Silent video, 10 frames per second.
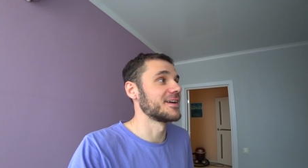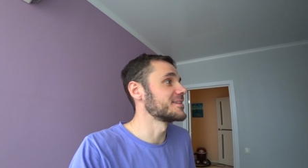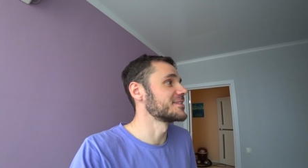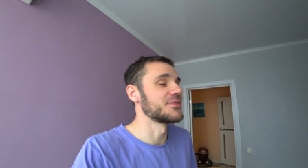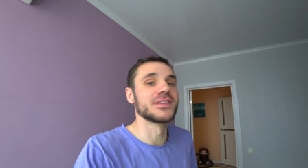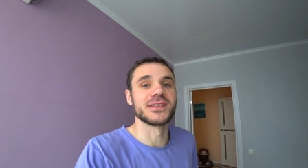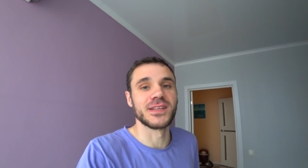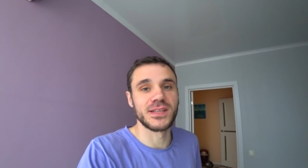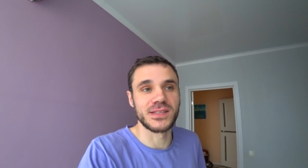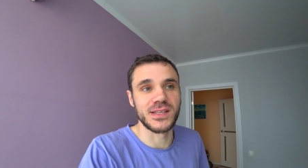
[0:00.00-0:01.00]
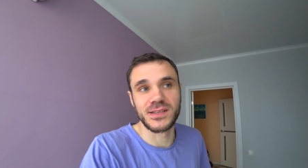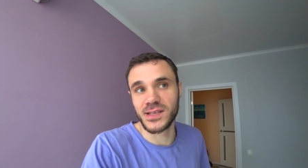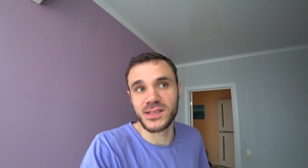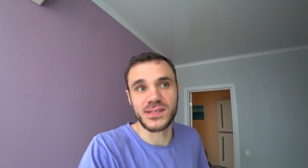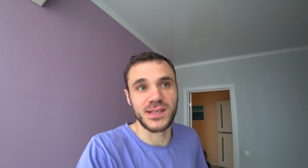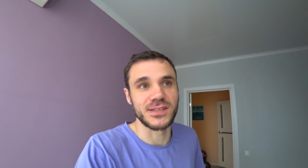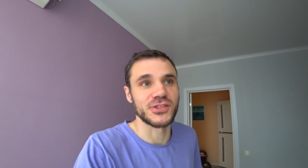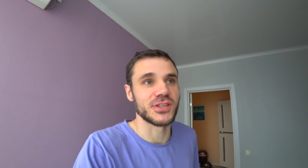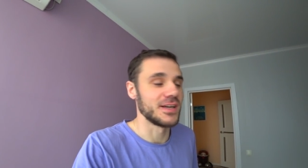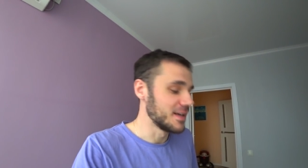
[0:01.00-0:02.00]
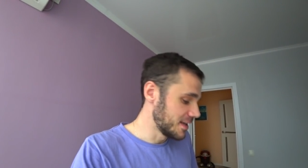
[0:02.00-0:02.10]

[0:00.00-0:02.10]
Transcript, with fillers: и она ответила, да, да достаточно.